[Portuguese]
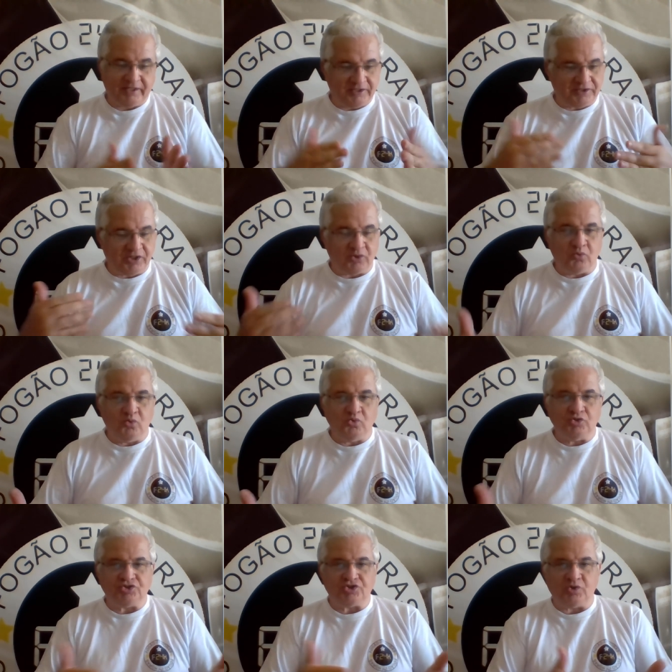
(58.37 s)
entre
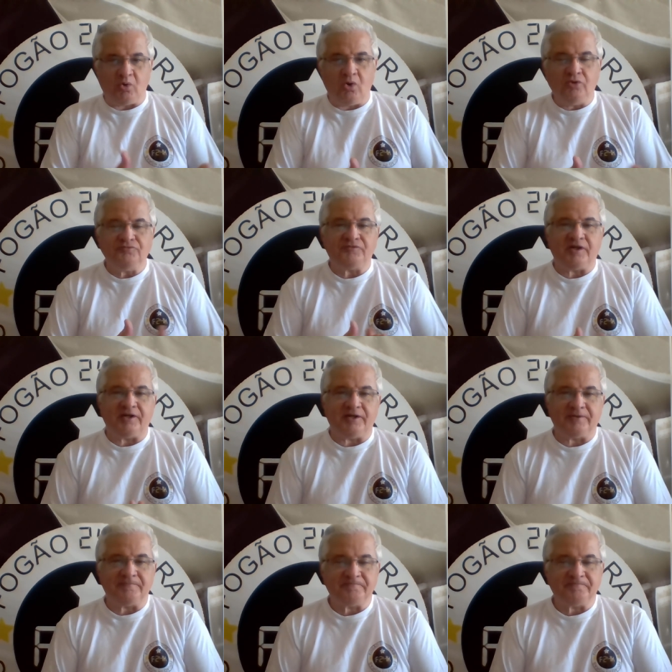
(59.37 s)
hoje e ontem